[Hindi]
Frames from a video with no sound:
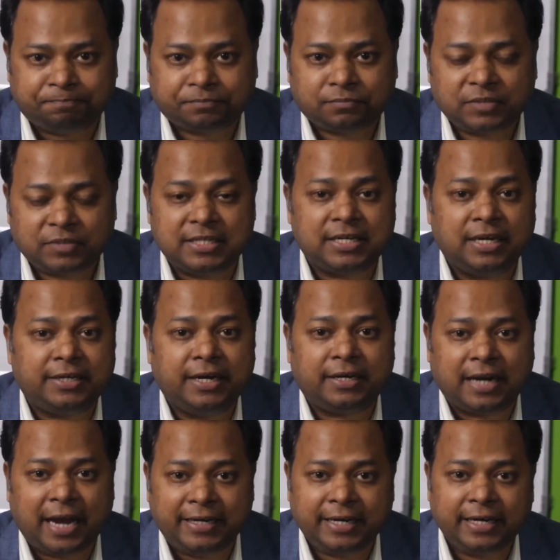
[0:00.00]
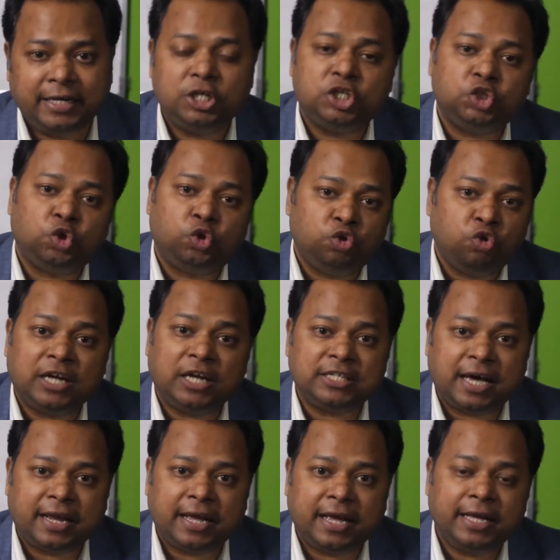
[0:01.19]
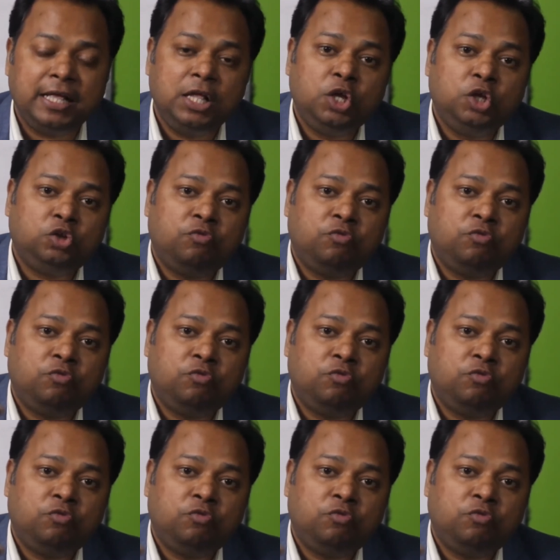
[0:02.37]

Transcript: कंसल्टेंट क्लाइंट हैं जो योगा चाह रहे हैं तो वो